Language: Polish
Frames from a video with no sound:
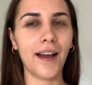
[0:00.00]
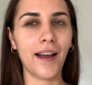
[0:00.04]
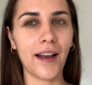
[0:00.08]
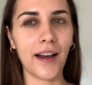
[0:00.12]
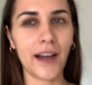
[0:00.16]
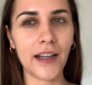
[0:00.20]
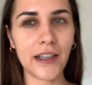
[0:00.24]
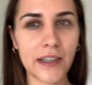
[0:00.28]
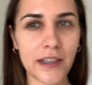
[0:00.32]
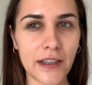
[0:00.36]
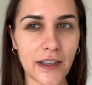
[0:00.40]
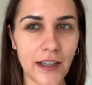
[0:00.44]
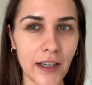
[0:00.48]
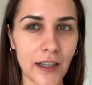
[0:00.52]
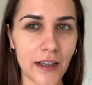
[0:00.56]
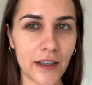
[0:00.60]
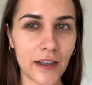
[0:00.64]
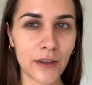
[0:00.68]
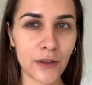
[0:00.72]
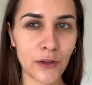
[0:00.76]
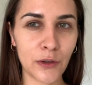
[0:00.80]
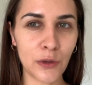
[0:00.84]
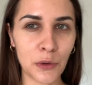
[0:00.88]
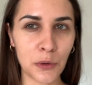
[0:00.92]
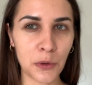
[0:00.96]
aż
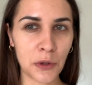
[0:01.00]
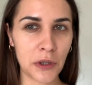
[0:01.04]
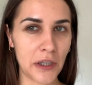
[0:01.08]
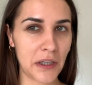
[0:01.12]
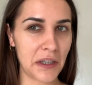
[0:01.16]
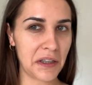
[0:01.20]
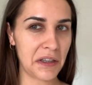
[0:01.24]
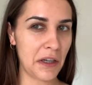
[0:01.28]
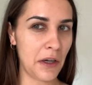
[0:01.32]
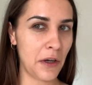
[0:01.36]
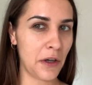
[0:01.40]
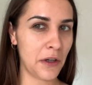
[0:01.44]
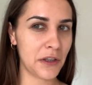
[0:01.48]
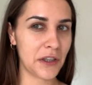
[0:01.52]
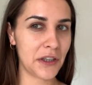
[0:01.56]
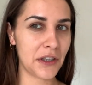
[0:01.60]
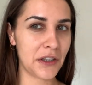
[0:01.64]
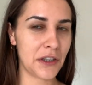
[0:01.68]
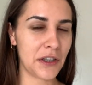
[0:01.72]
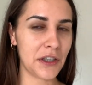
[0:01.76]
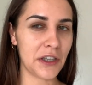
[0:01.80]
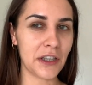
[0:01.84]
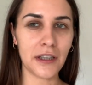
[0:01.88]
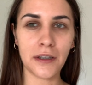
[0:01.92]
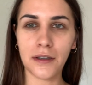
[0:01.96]
tak dużej
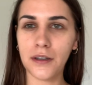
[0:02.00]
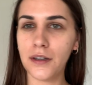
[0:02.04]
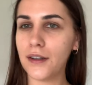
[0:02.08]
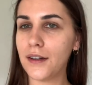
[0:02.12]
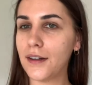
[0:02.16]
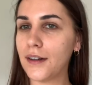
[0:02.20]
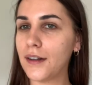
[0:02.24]
ilości